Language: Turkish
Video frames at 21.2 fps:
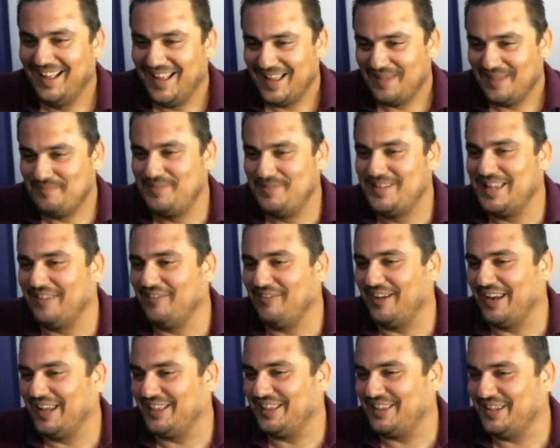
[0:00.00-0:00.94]
bir de
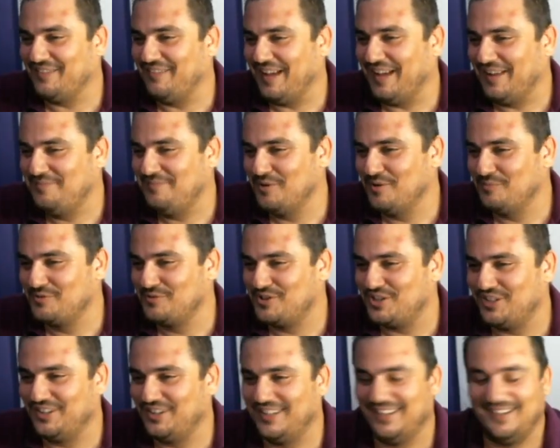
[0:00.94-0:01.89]
varetti vermiyormuş
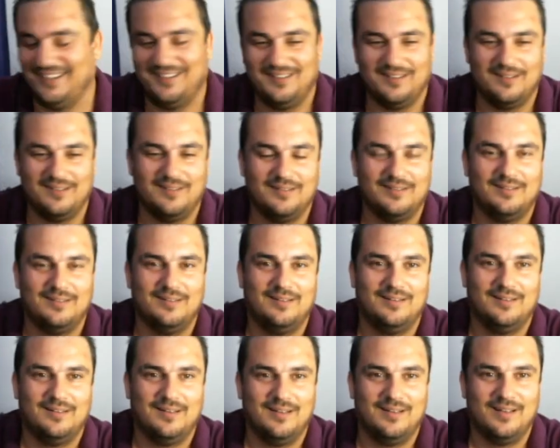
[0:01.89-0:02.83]
şimdi.
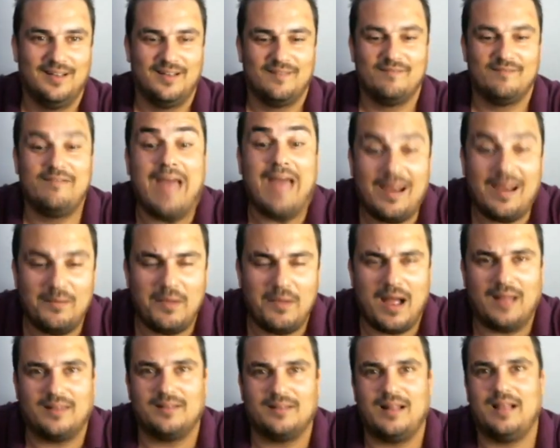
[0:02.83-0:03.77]
Verme
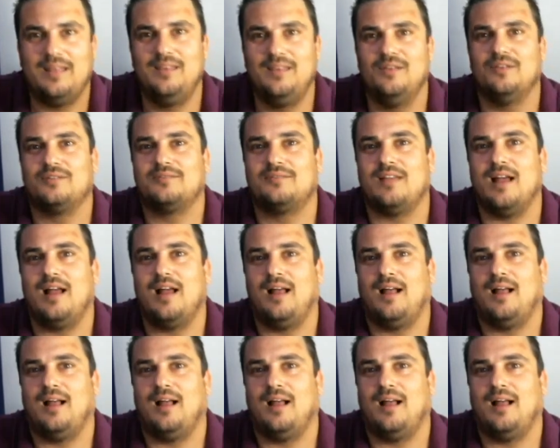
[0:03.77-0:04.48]
hadi lan yiyorsa.